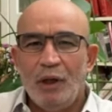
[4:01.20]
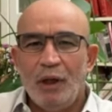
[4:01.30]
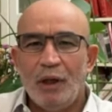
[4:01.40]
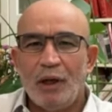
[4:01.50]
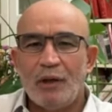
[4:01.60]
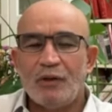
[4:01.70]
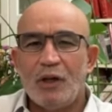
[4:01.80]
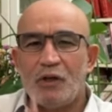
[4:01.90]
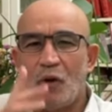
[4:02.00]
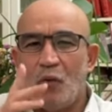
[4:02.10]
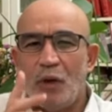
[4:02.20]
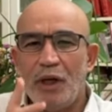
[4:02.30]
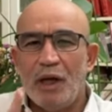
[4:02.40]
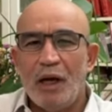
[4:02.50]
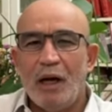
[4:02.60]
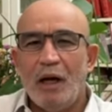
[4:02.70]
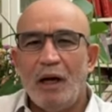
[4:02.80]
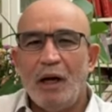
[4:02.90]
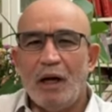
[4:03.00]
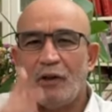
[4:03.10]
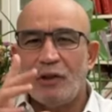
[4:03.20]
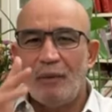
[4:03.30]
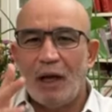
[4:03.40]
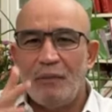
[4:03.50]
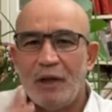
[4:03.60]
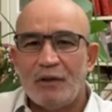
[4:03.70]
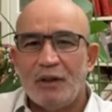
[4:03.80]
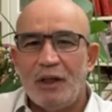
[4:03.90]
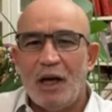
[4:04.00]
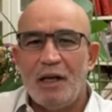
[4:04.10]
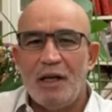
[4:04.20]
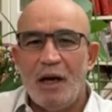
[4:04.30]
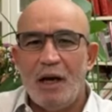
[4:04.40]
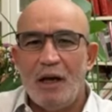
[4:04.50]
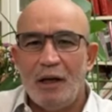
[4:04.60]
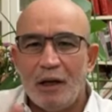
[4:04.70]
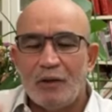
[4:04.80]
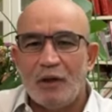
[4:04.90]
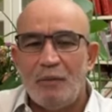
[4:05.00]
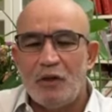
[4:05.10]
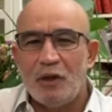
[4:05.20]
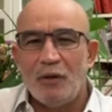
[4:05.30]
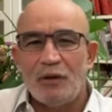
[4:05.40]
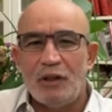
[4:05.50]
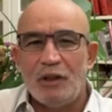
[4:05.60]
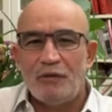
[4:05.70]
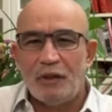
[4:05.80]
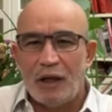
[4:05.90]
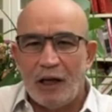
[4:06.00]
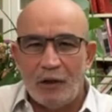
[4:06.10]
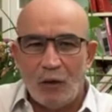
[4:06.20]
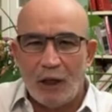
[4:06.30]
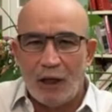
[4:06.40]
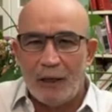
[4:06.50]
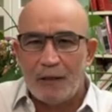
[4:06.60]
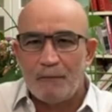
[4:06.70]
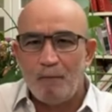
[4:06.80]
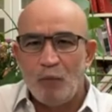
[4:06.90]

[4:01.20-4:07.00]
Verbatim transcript: حراسه جويه حراسه بالاقمار الصناعيه حراسه بالجواسيس في الداخل والخارج